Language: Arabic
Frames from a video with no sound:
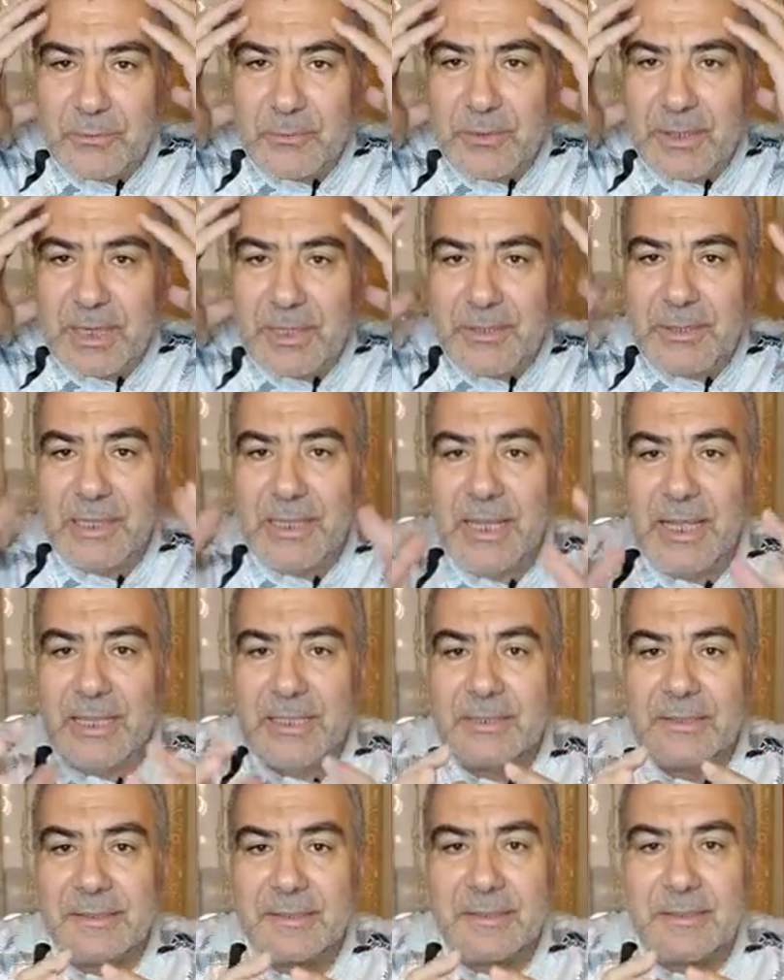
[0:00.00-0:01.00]
في هذا
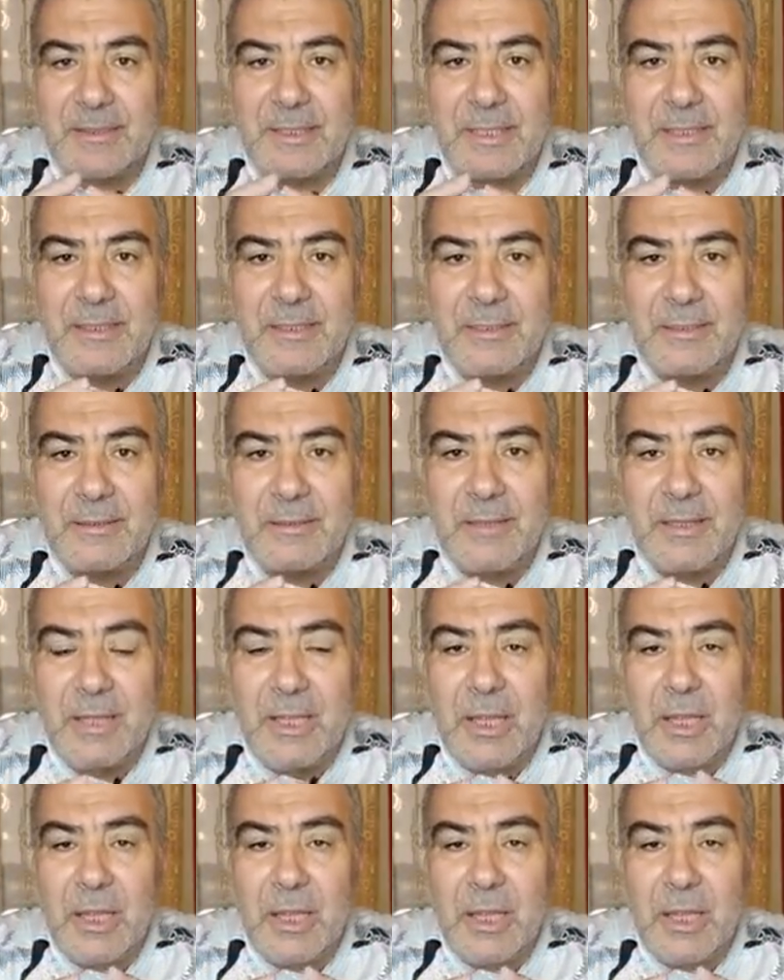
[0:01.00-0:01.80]
الحيز الضيق